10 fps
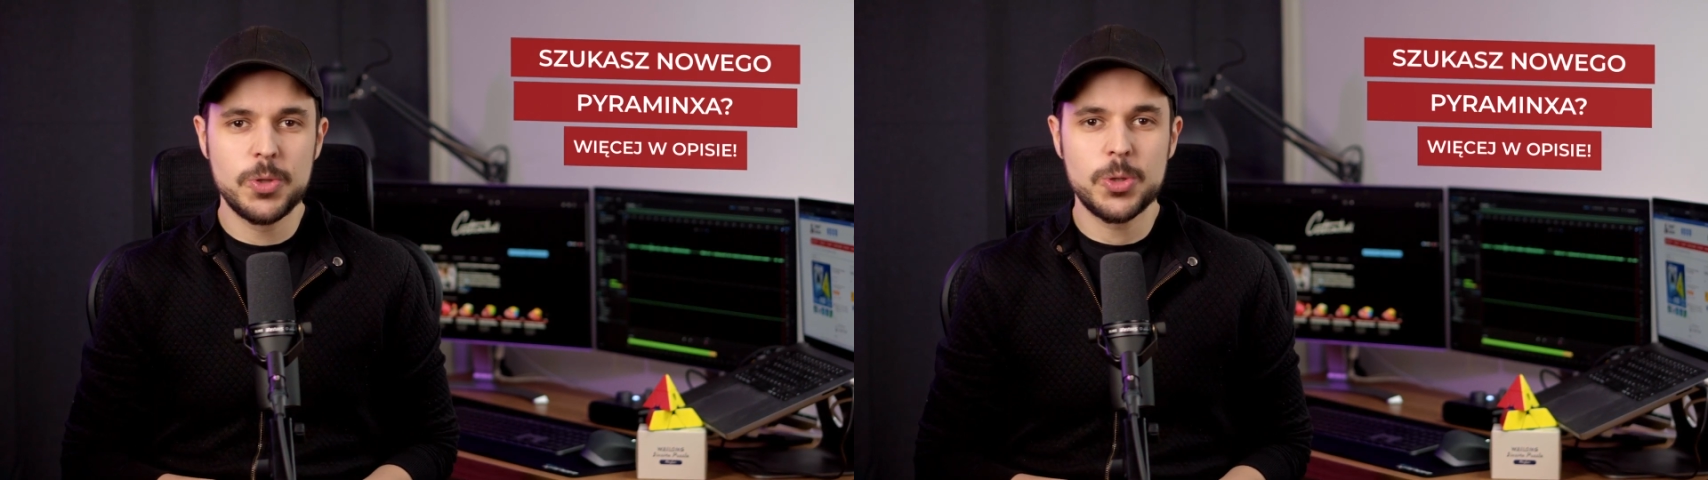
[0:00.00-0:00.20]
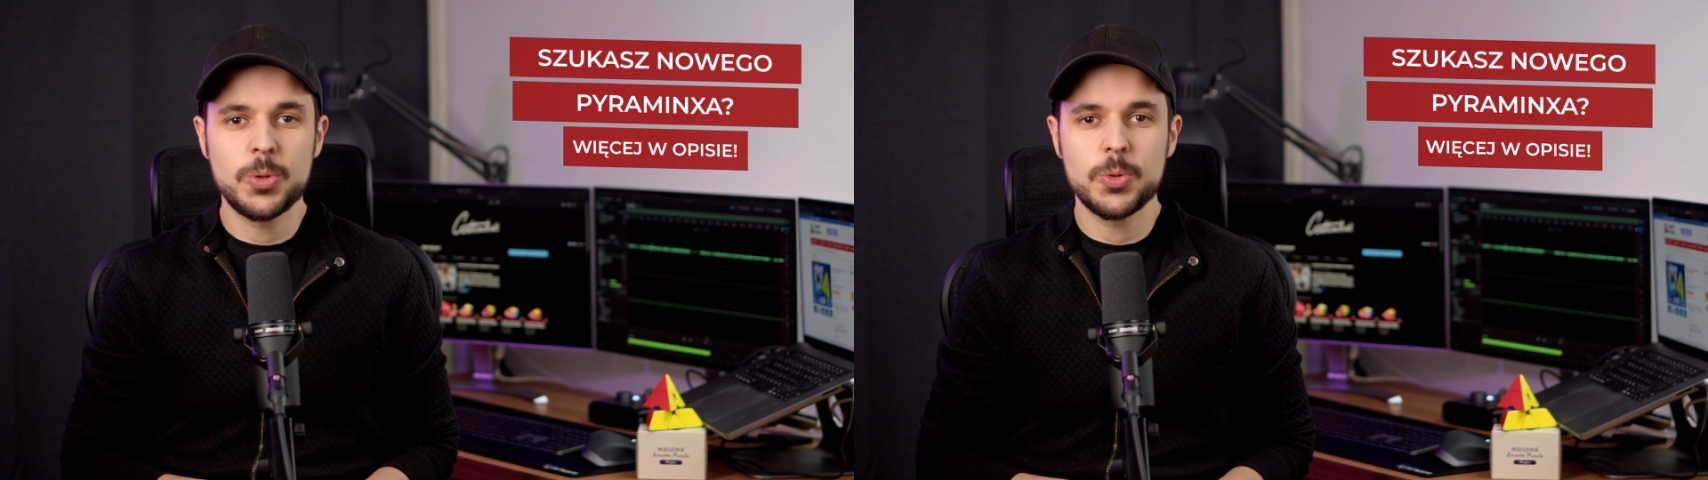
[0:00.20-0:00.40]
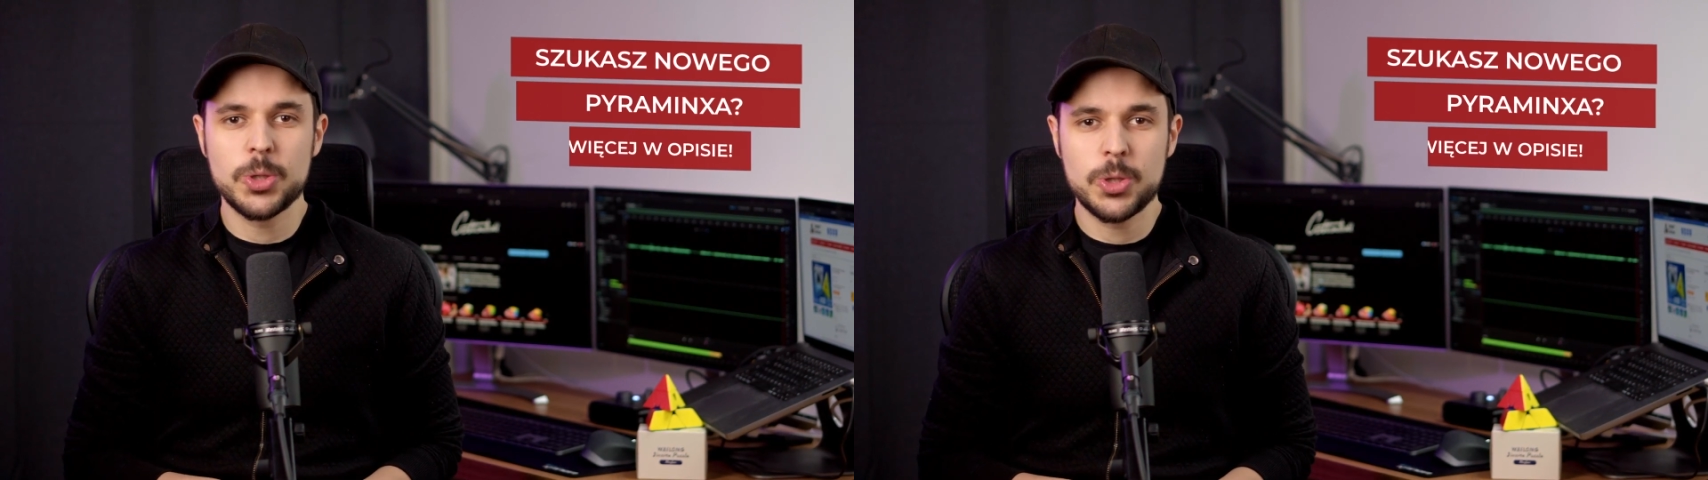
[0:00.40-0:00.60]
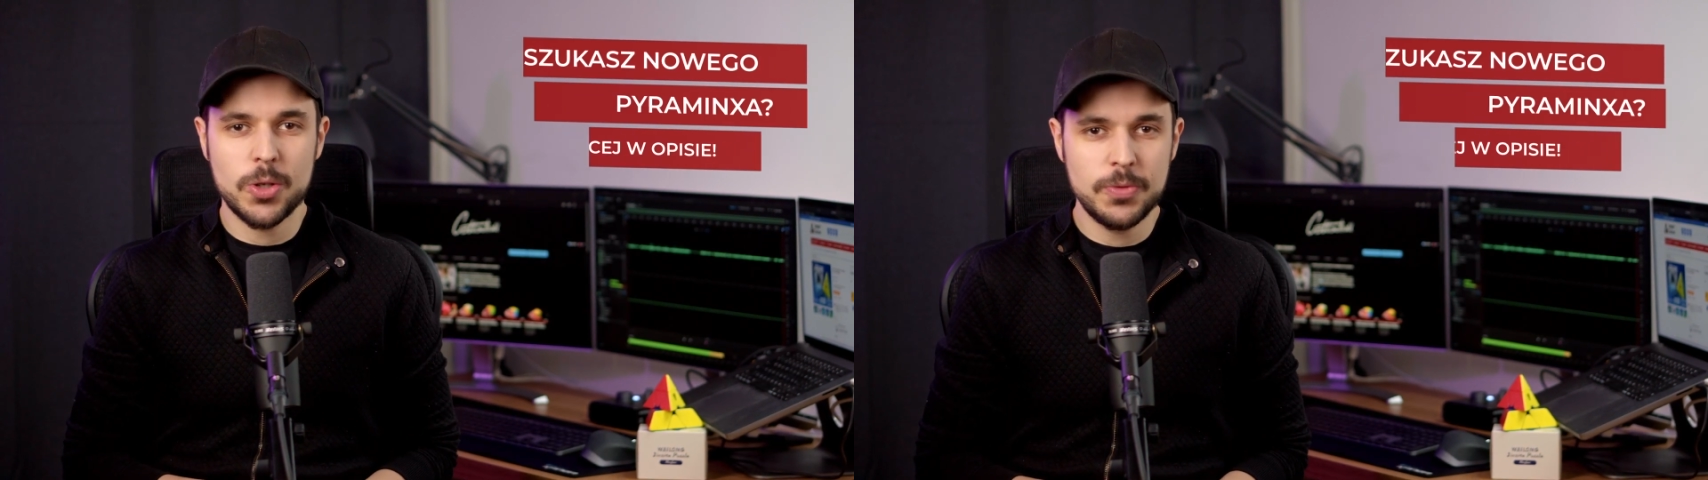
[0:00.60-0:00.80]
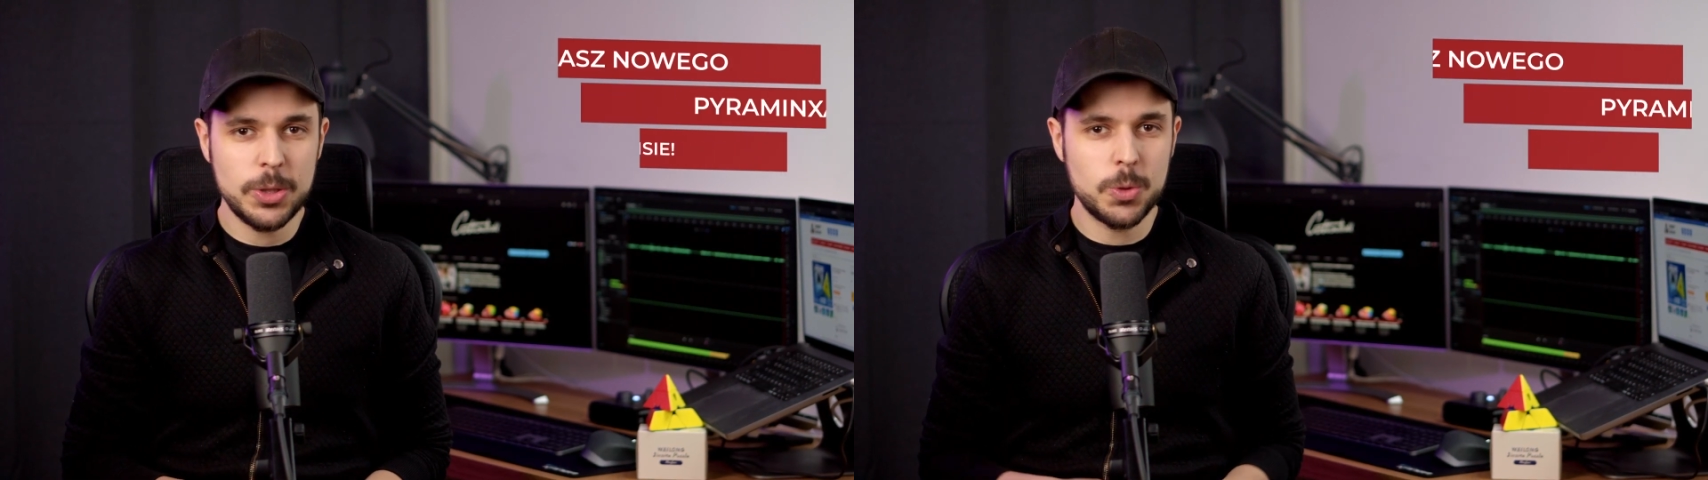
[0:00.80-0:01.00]
wśród
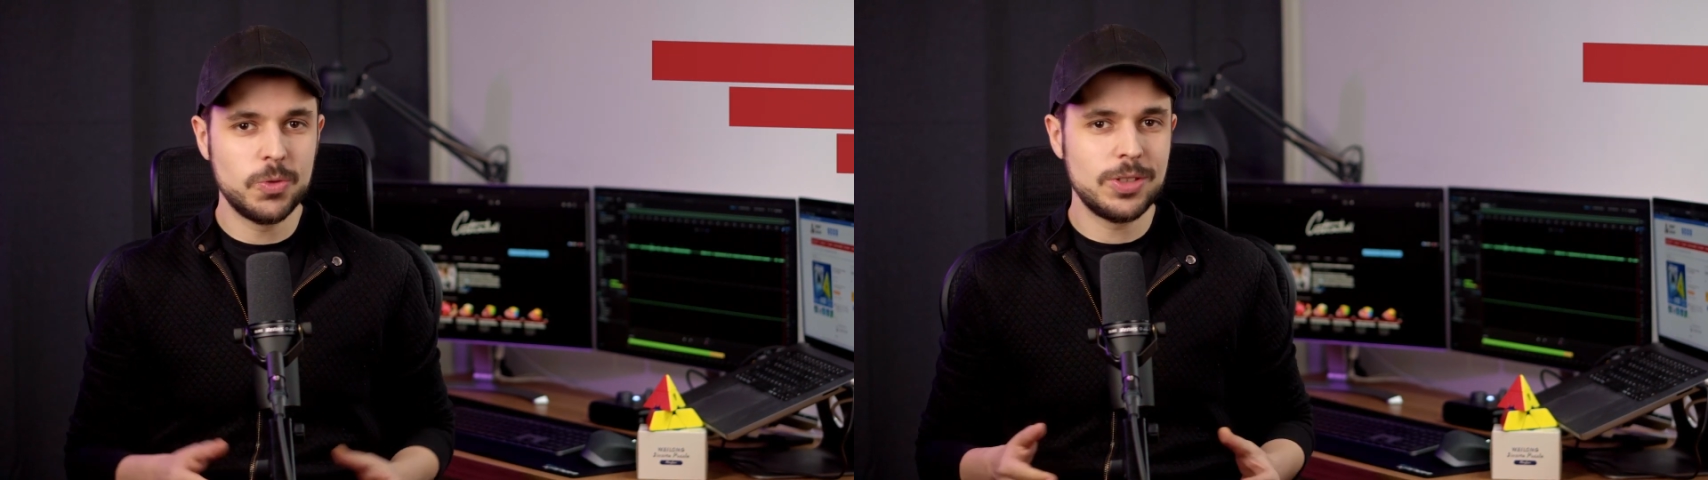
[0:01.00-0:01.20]
użytkowników